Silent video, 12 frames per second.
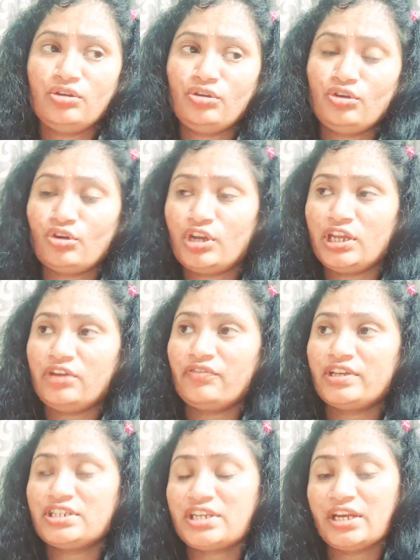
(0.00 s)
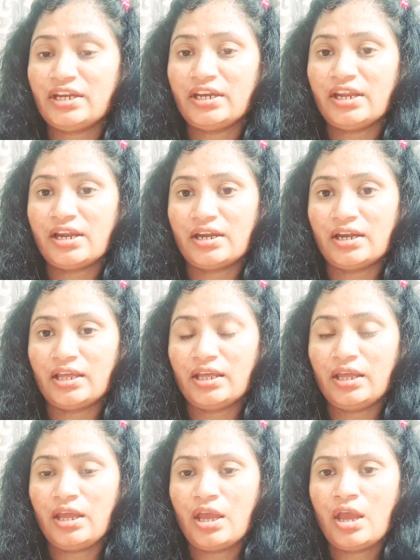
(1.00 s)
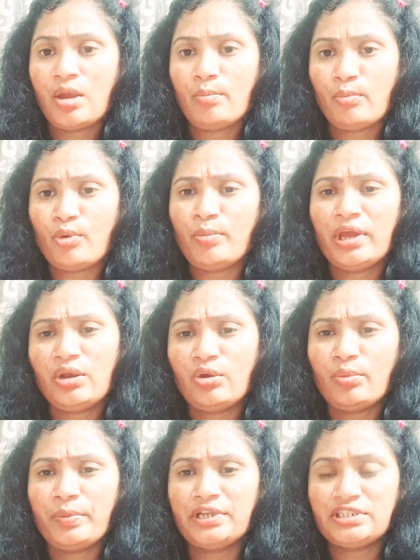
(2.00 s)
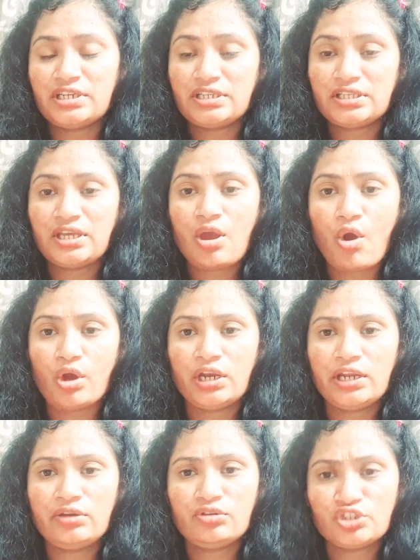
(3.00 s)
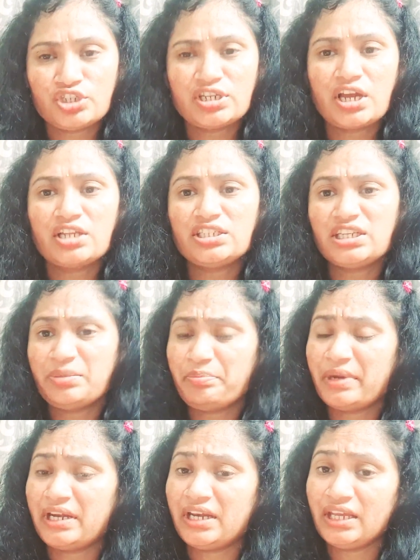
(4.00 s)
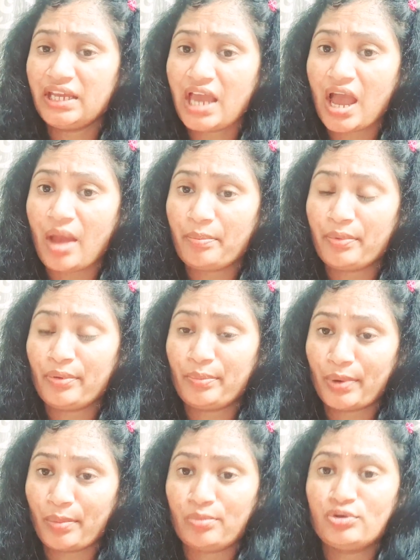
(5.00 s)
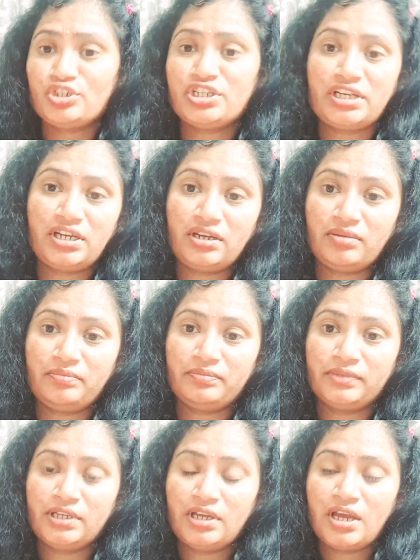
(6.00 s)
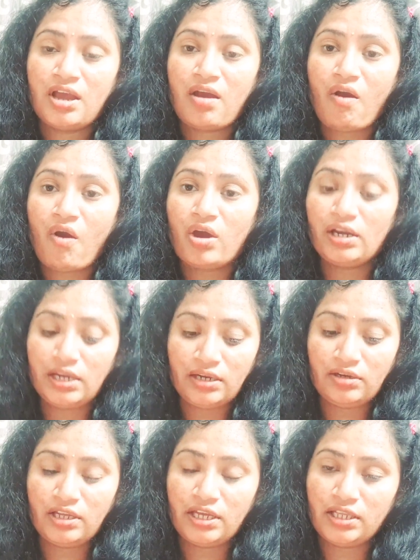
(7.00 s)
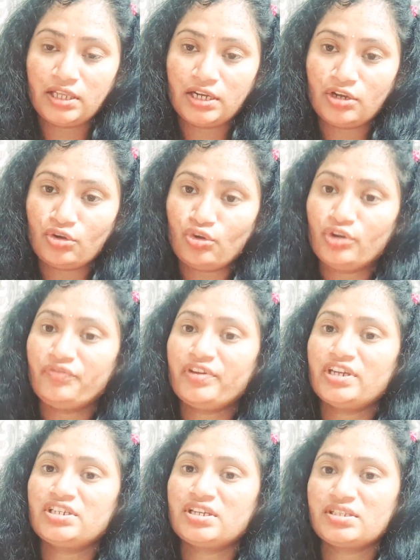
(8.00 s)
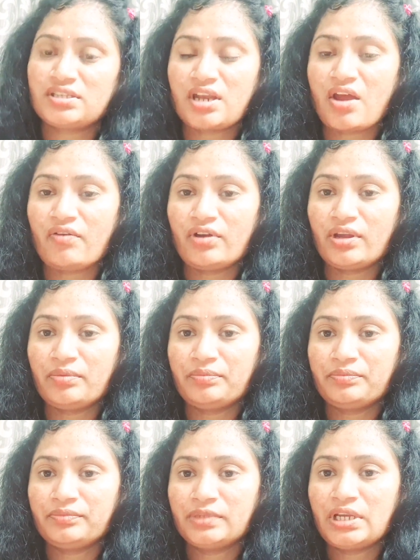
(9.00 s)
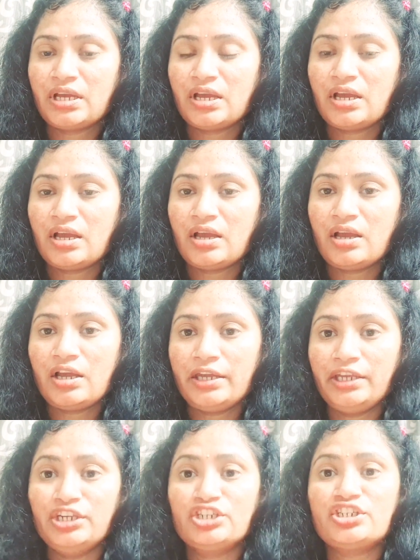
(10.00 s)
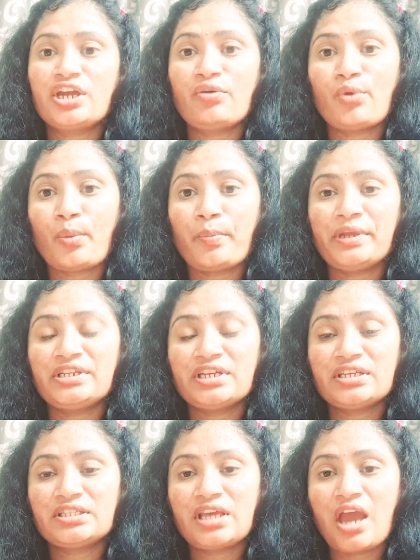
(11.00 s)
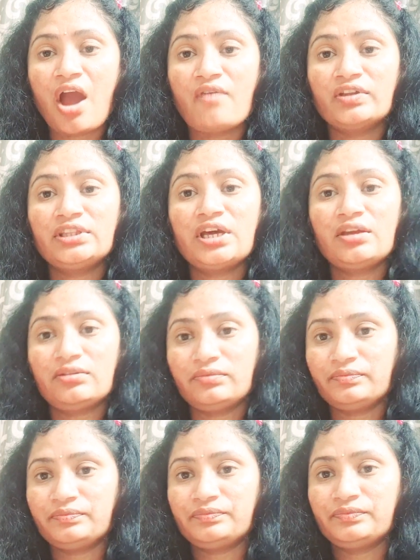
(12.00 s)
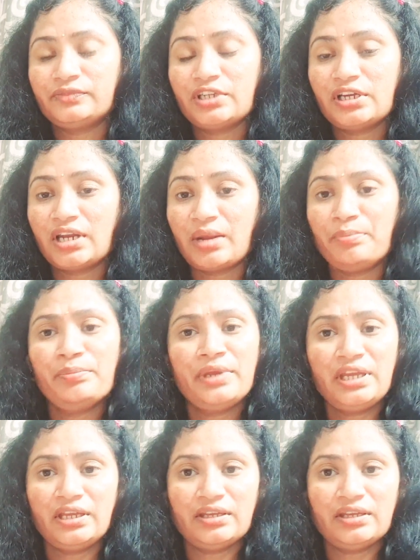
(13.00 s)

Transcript: ఇంకో రిక్వెస్ట్ ఏంటి అంటే మొబైల్ ఓపెన్ చేసి ఆన్లైన్ వచ్చిన కానీ ఈ బెట్టింగ్ యాప్ ప్రమోట్ చేయడం ఆన్లైన్లో ఏదన్నా నోటిఫికేషన్స్ రావడం ఇన్స్టా ఓపెన్ చేస్తే అవతారు రమ్మి